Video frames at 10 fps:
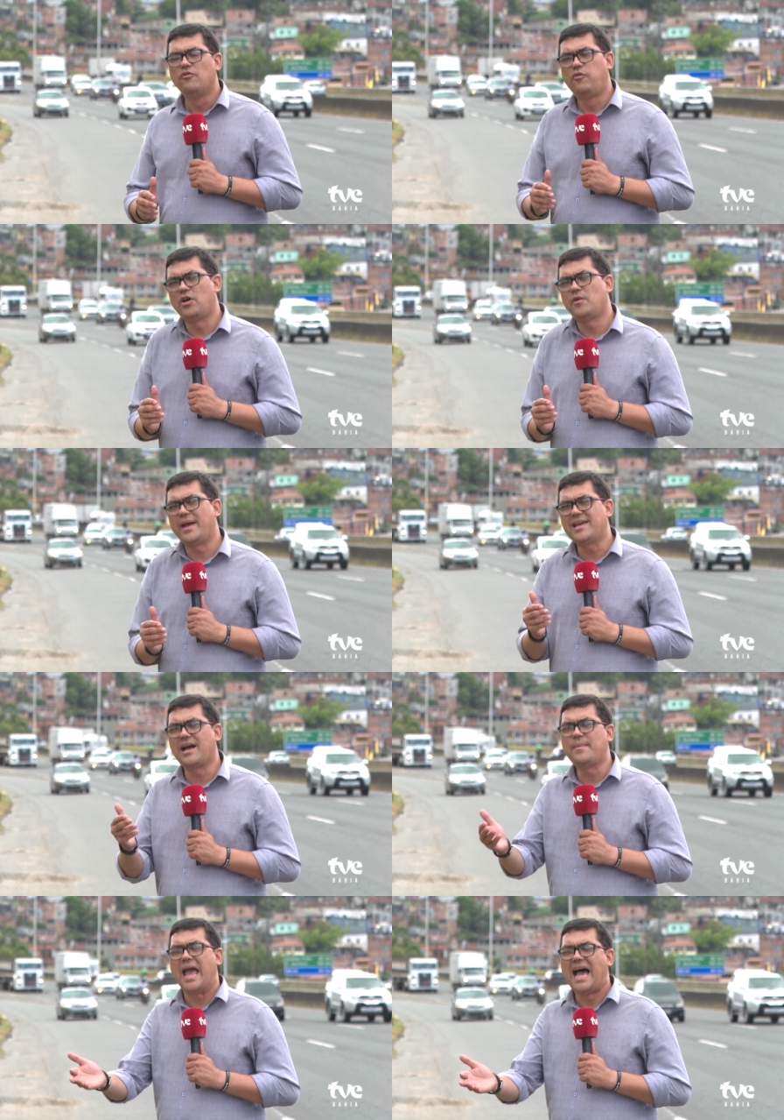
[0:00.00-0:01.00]
foram
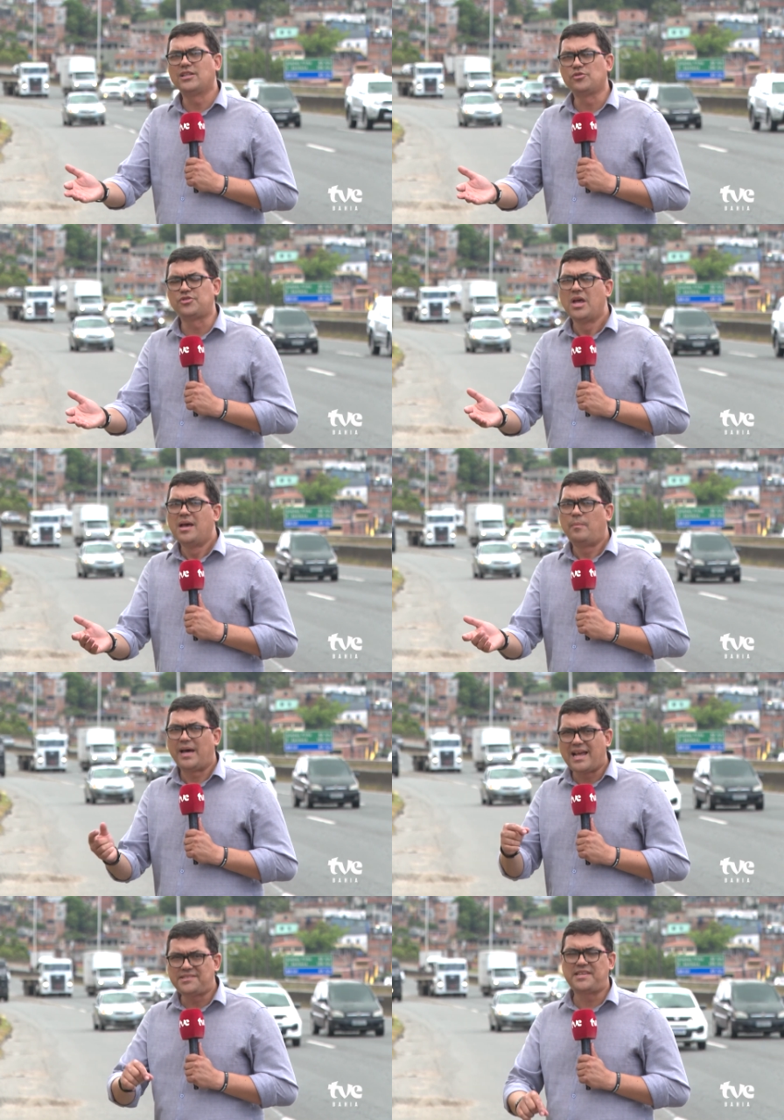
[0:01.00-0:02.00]
encaminhados
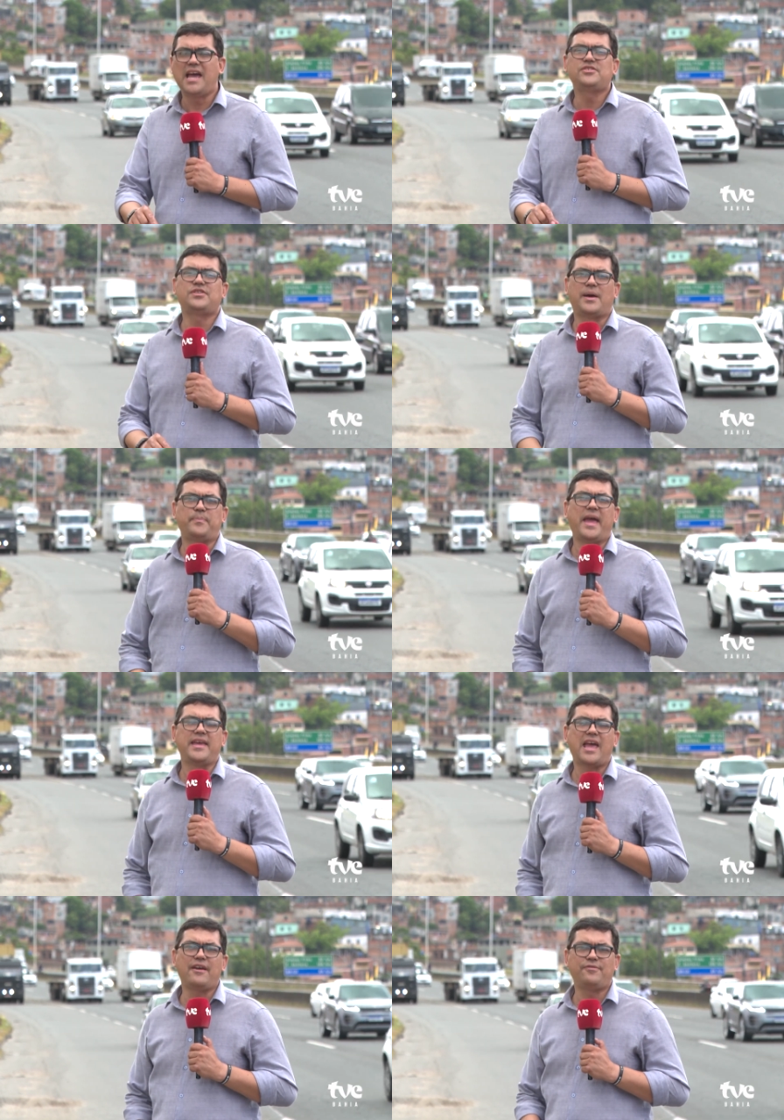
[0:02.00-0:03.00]
para a sede da
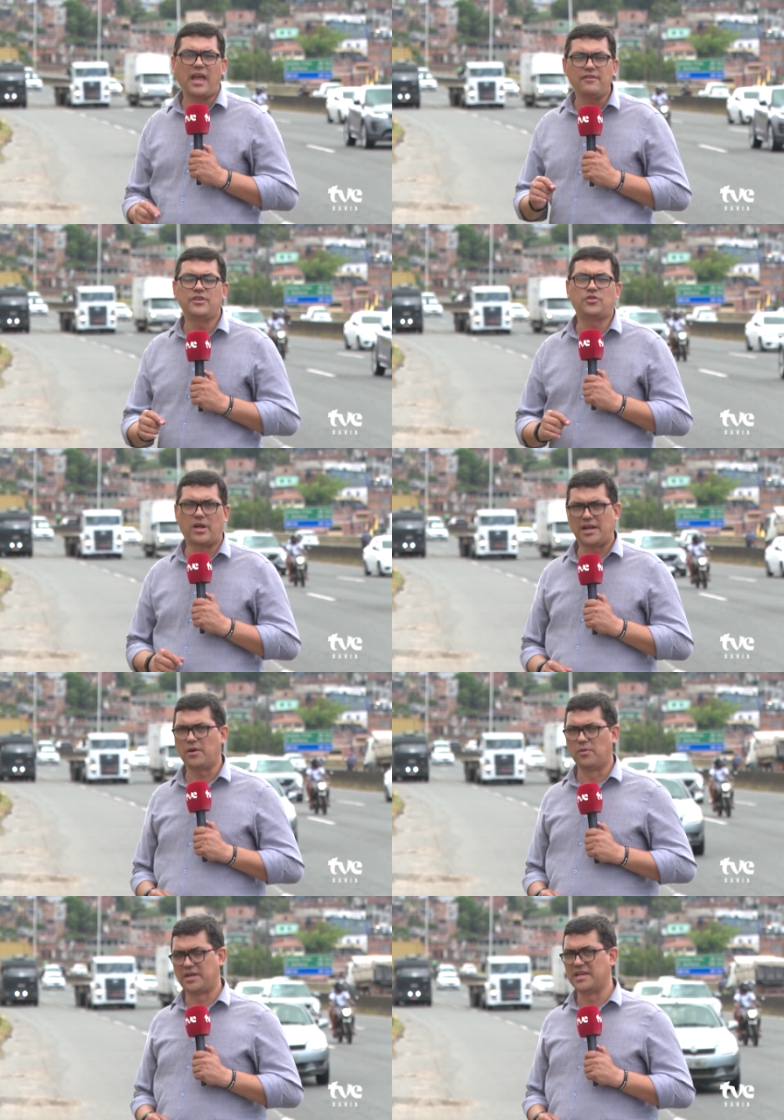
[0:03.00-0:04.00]
PRF em Vitória da
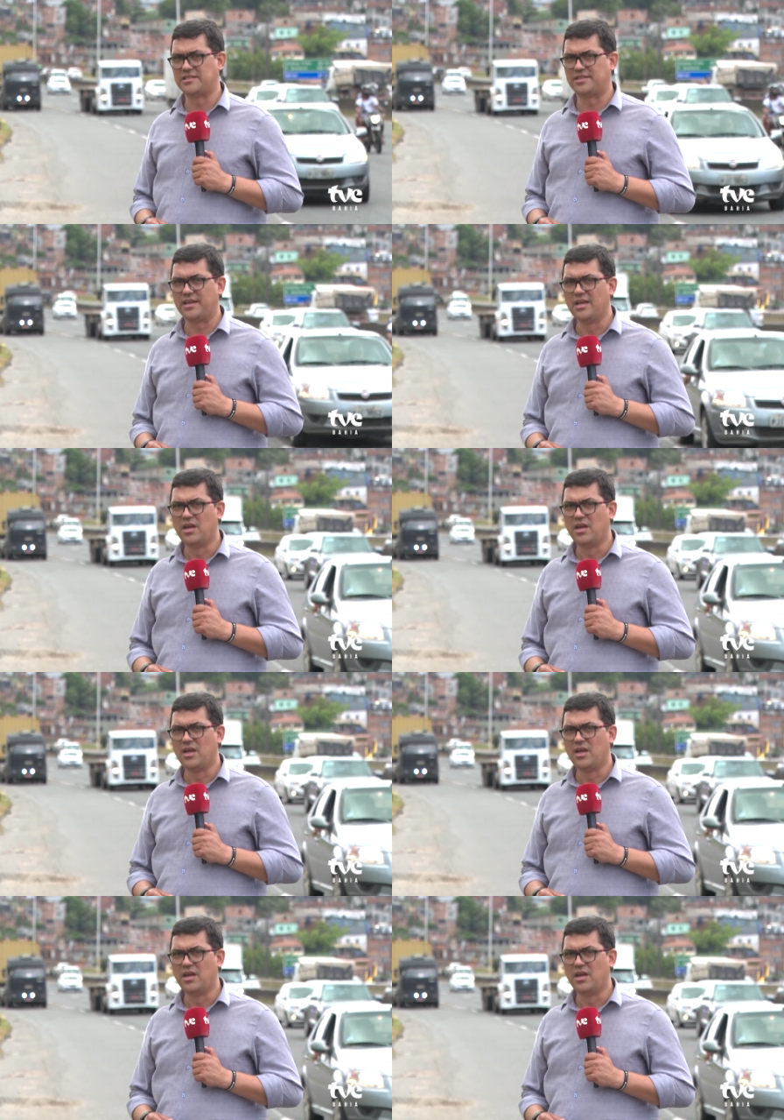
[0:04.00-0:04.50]
Conquista.